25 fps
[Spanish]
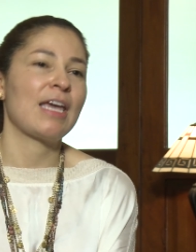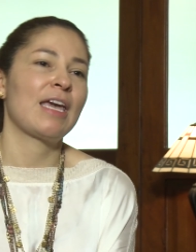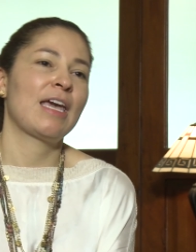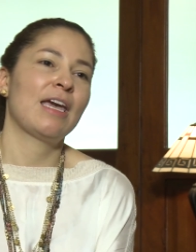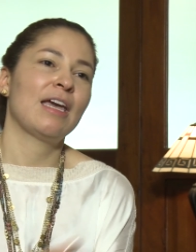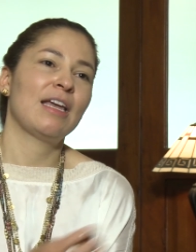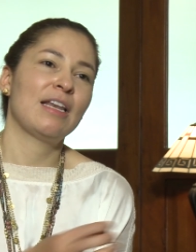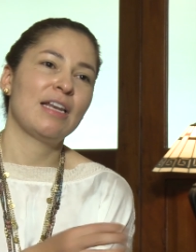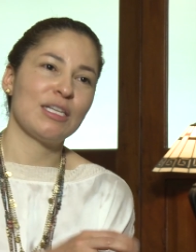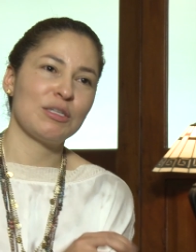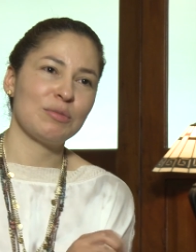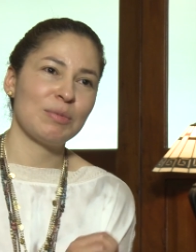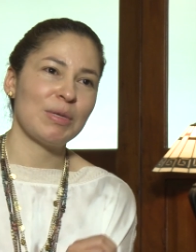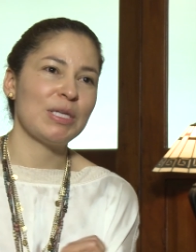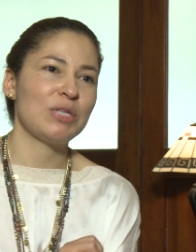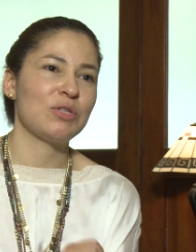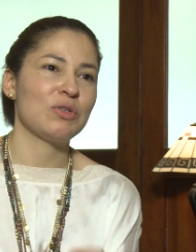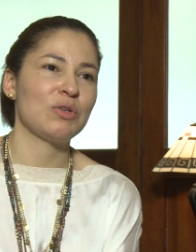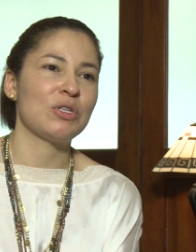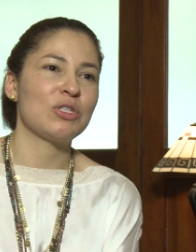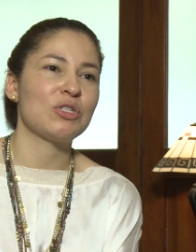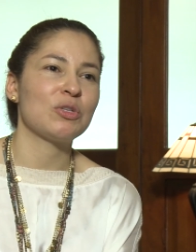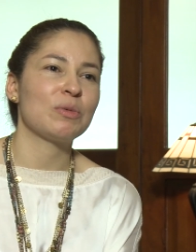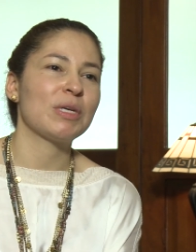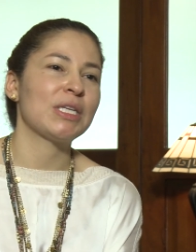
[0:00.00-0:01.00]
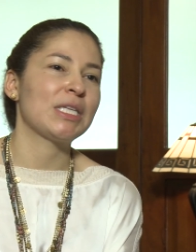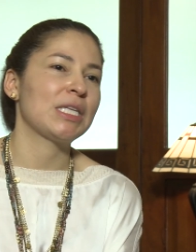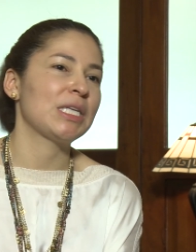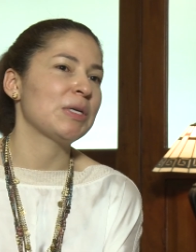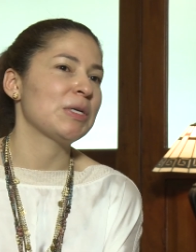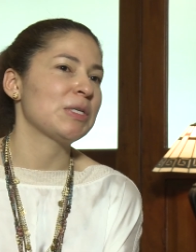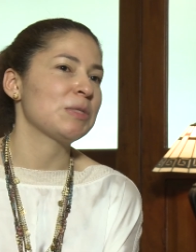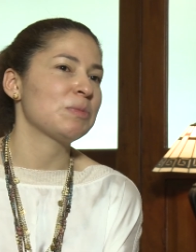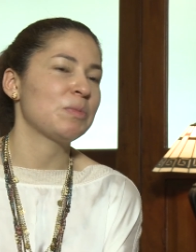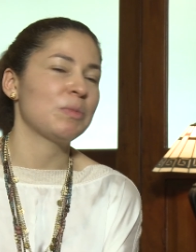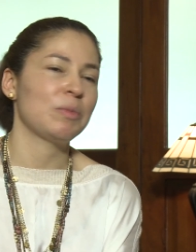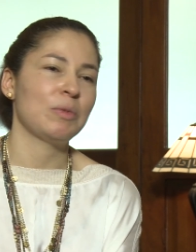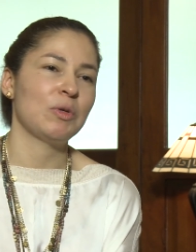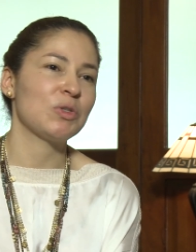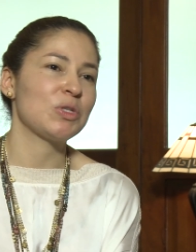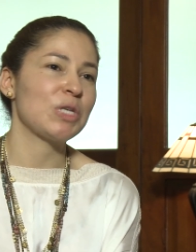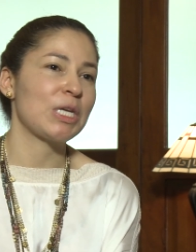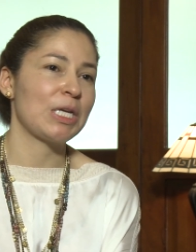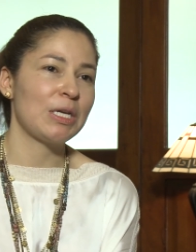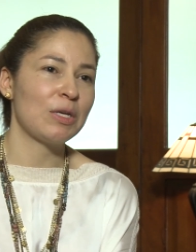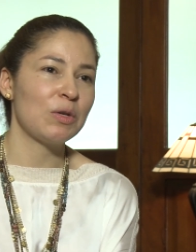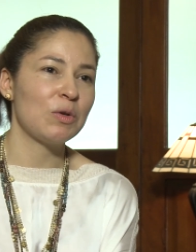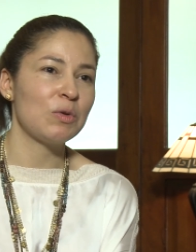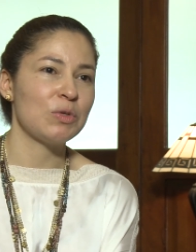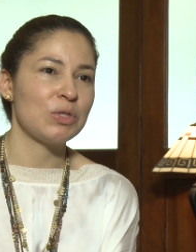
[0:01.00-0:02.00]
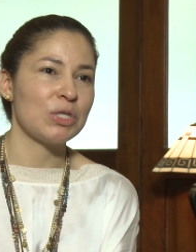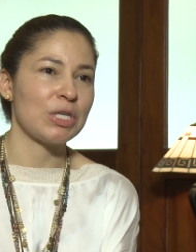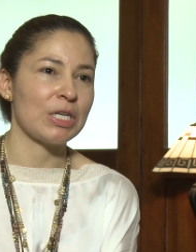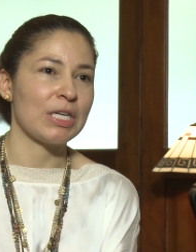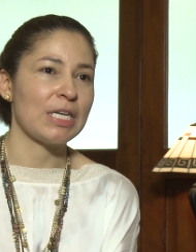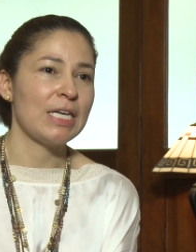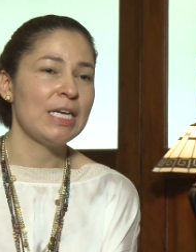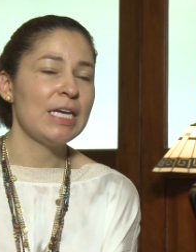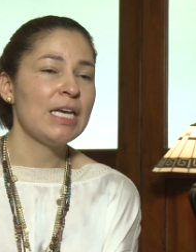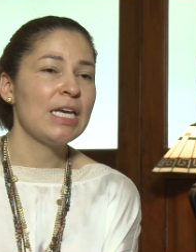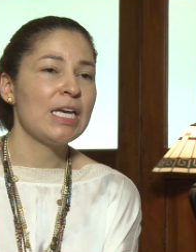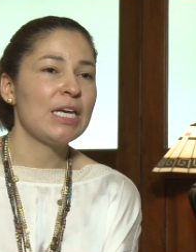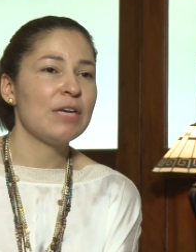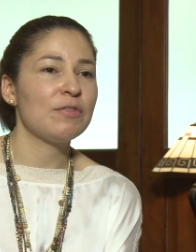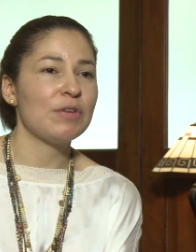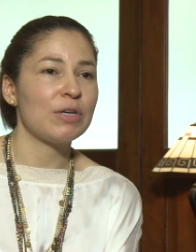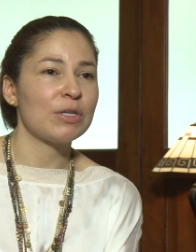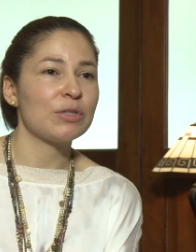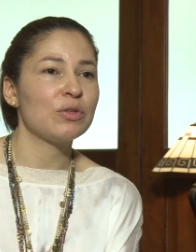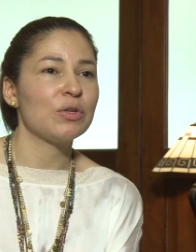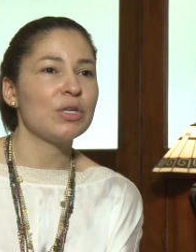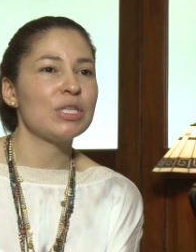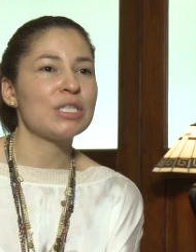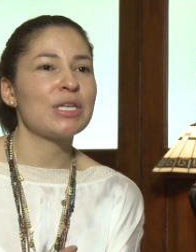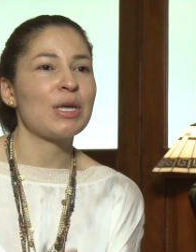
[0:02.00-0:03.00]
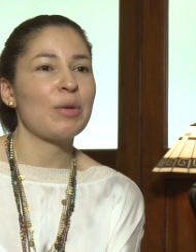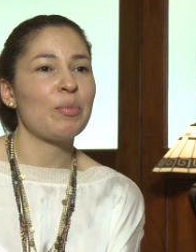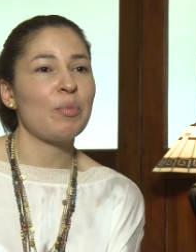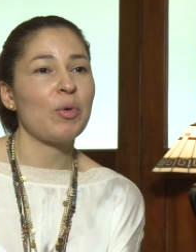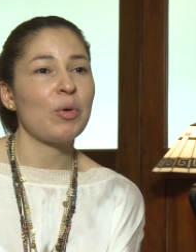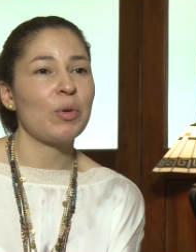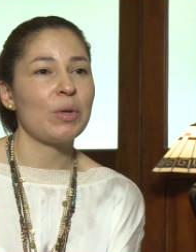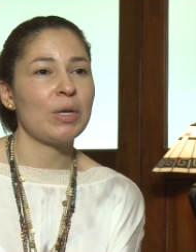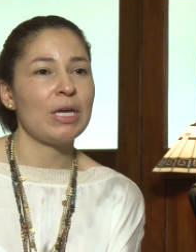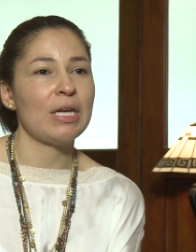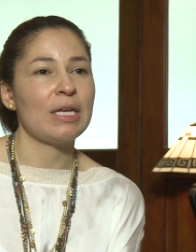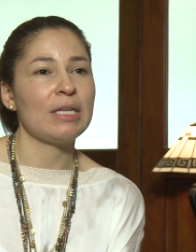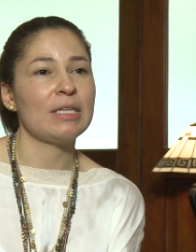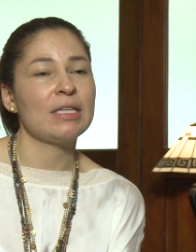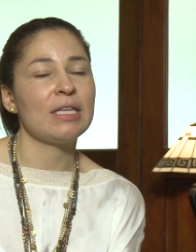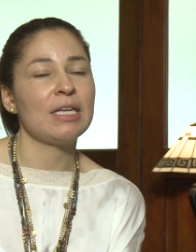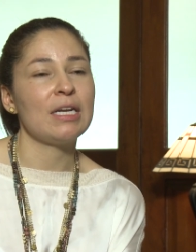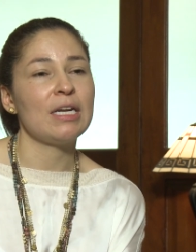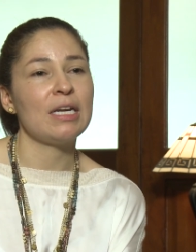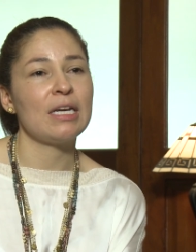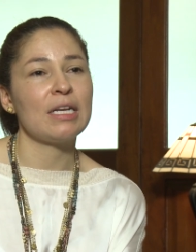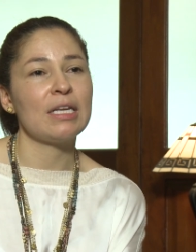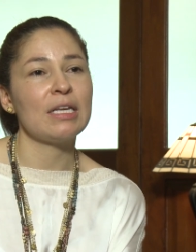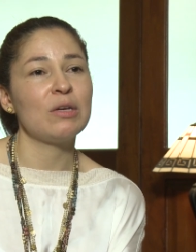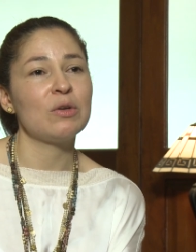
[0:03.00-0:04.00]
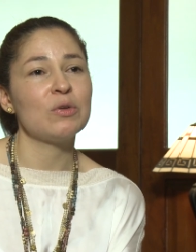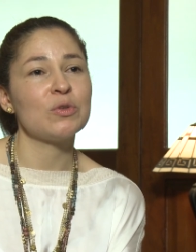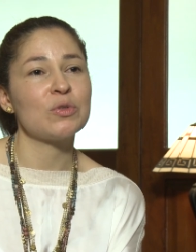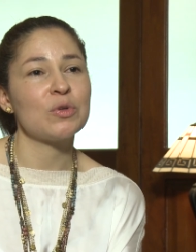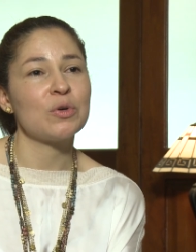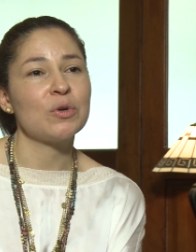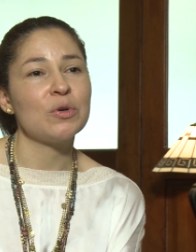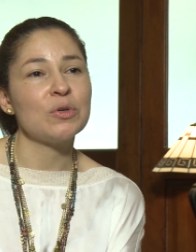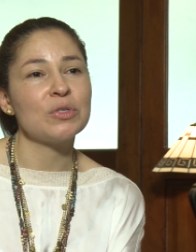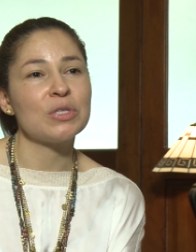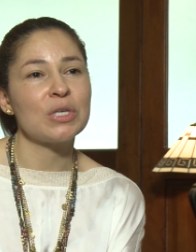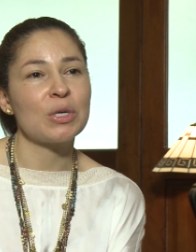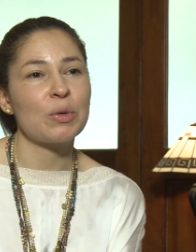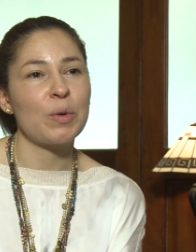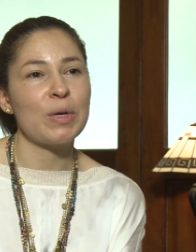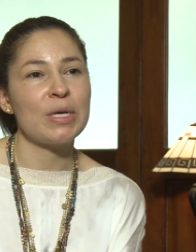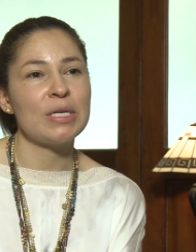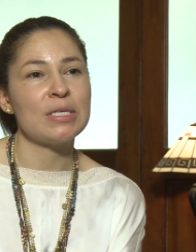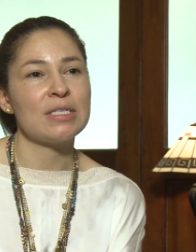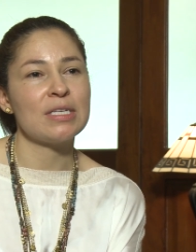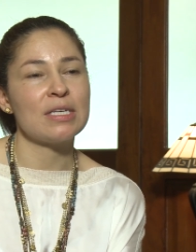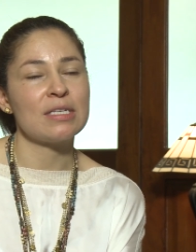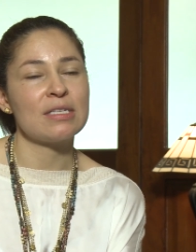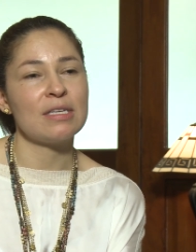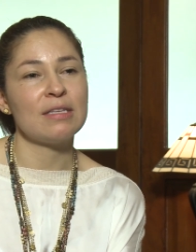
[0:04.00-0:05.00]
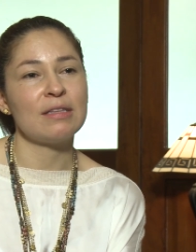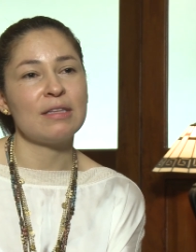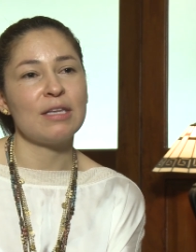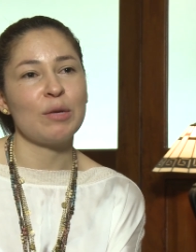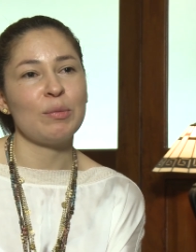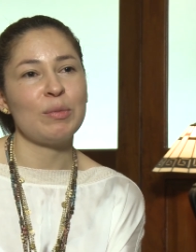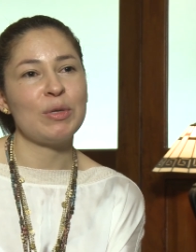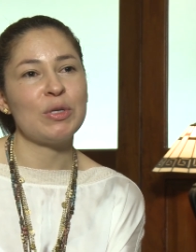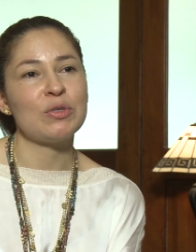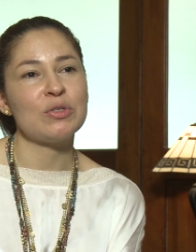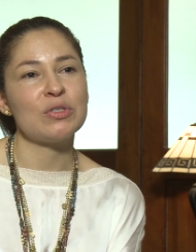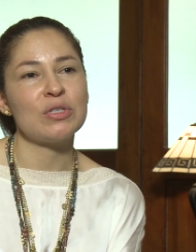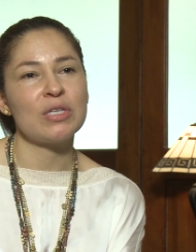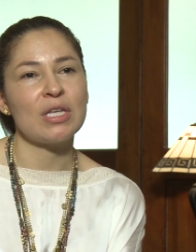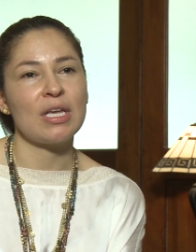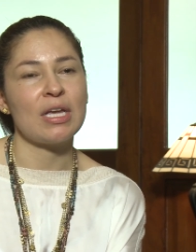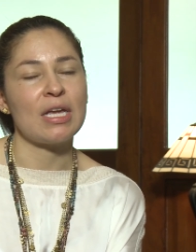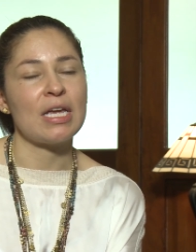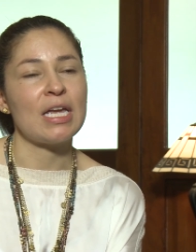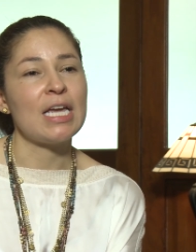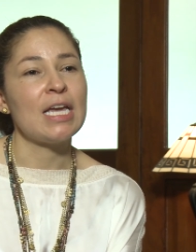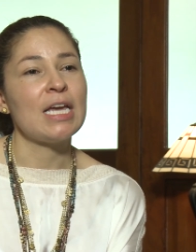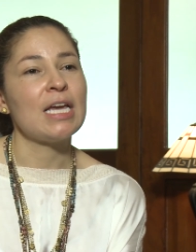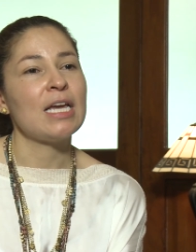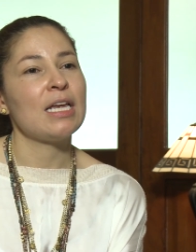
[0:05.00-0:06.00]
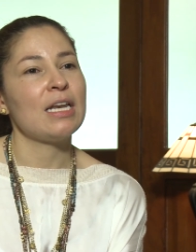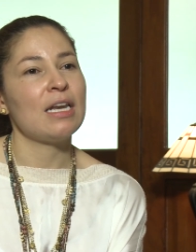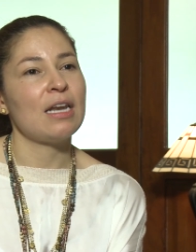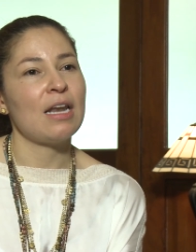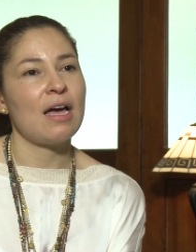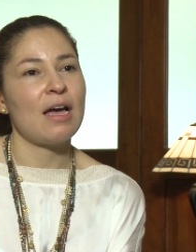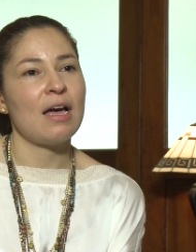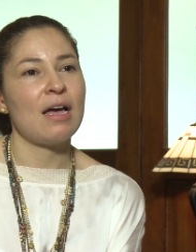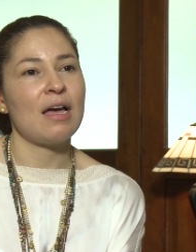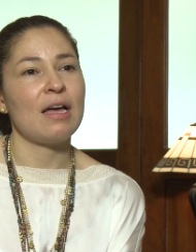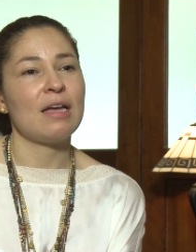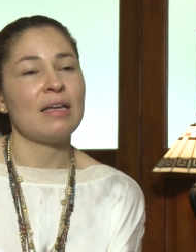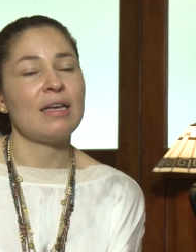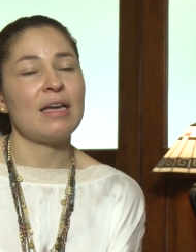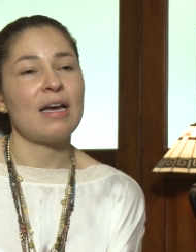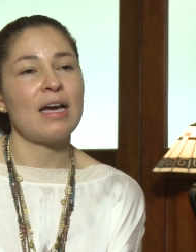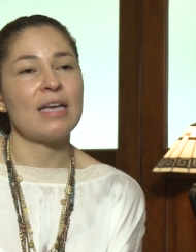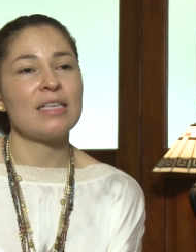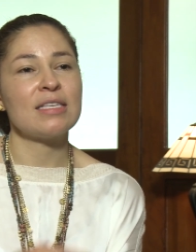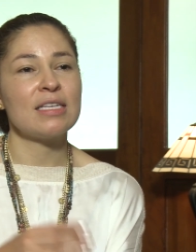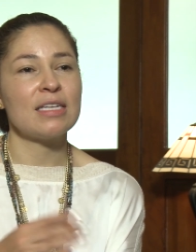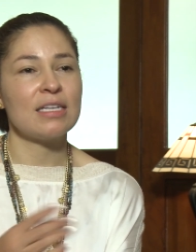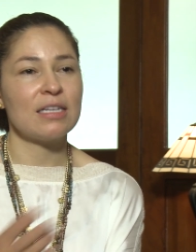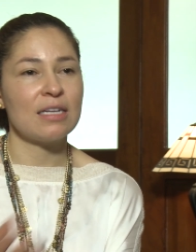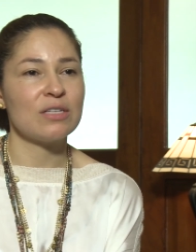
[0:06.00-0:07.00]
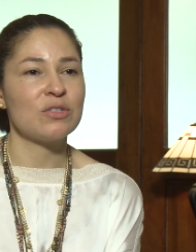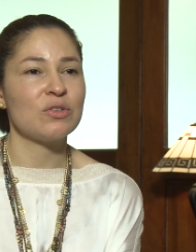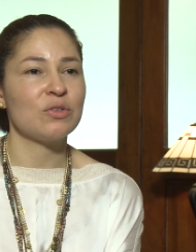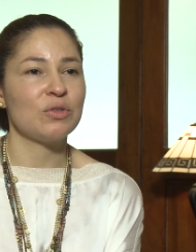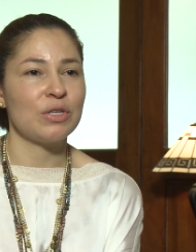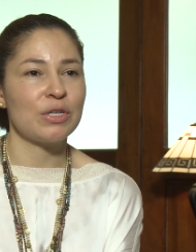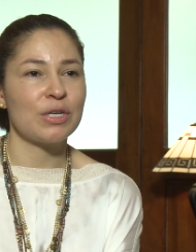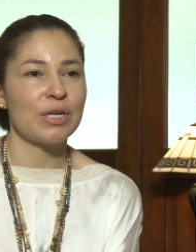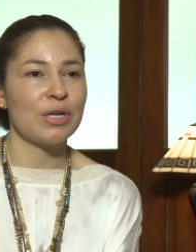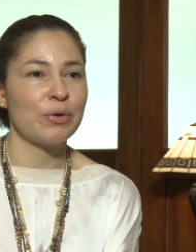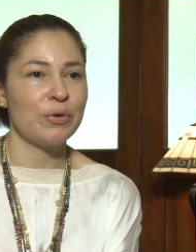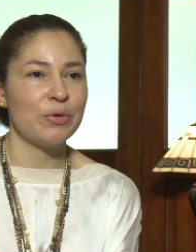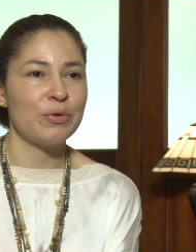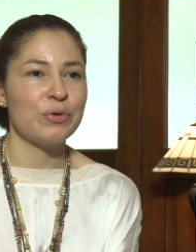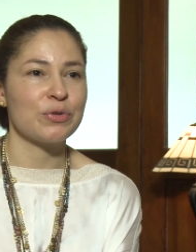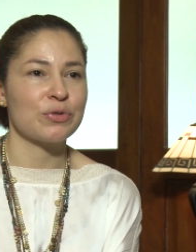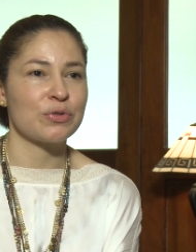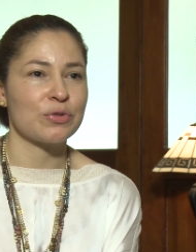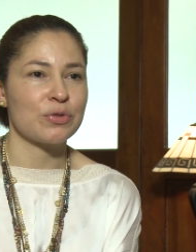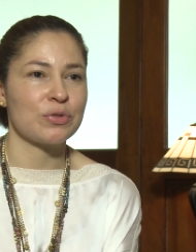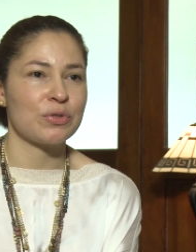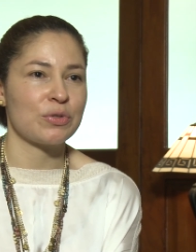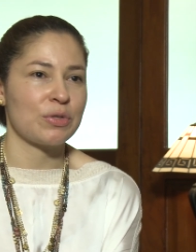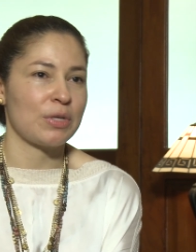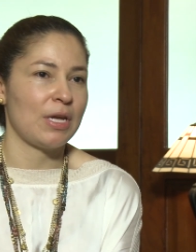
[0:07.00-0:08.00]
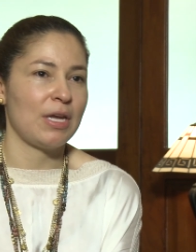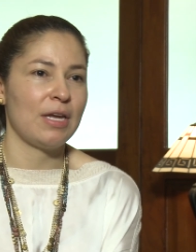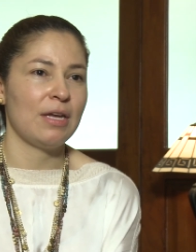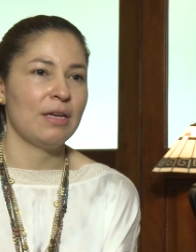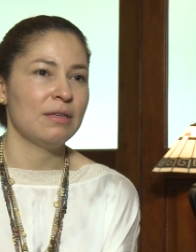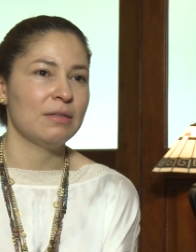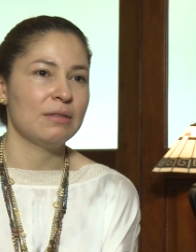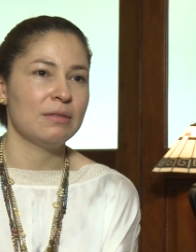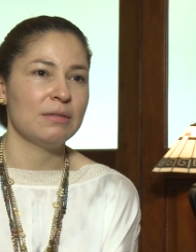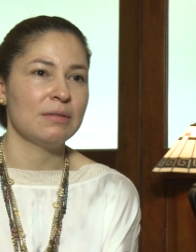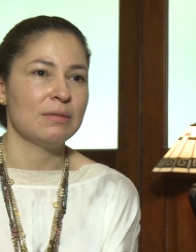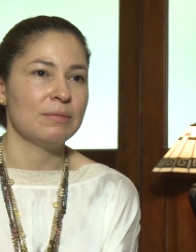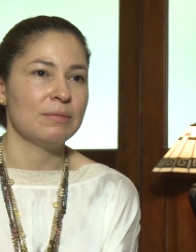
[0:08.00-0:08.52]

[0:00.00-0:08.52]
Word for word: que en las mediciones objetivas no se incluyen y factores que podrían tener incluso consecuencias en términos de la asignación de recursos en,